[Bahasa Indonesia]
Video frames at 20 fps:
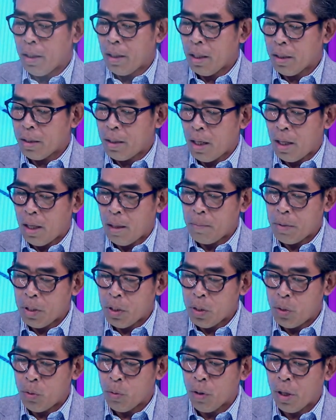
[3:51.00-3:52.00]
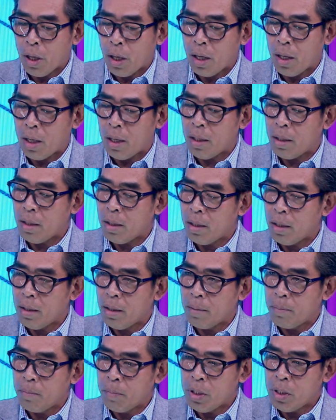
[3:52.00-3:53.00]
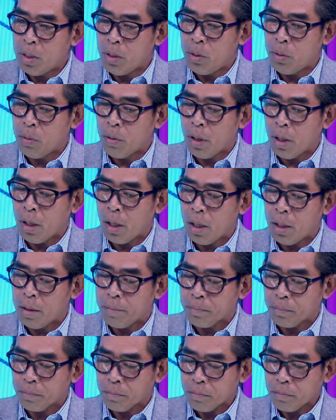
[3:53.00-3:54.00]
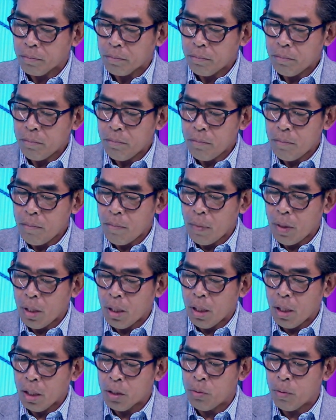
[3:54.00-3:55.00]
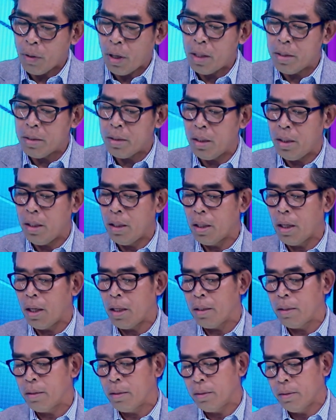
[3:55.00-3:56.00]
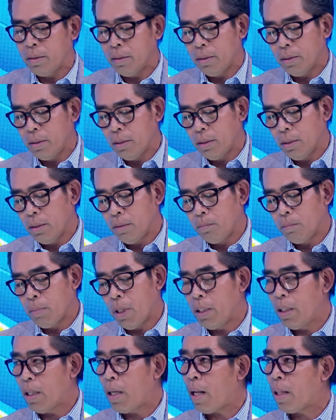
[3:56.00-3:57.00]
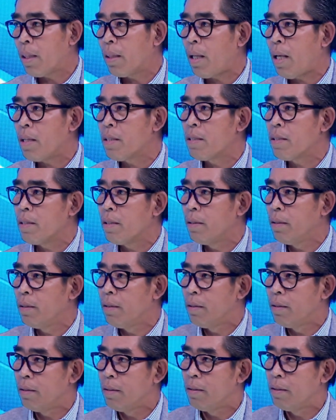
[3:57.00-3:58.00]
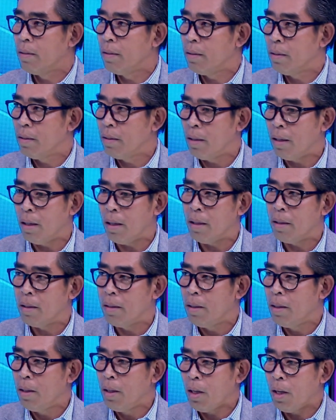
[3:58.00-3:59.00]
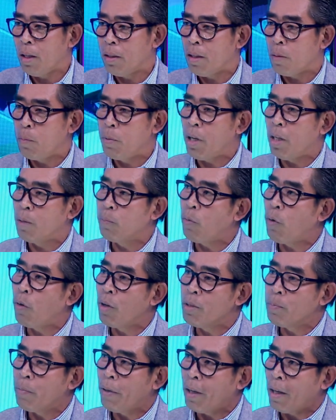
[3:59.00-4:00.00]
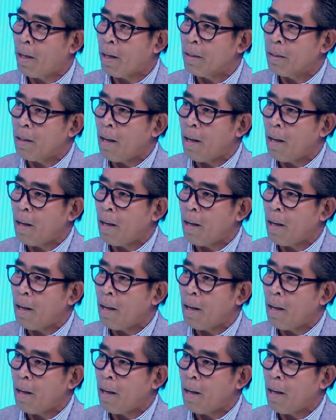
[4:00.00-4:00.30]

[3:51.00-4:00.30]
ini kita menjual menjual asuransi dengan banyak kertas ya kita terbitkan polis pakai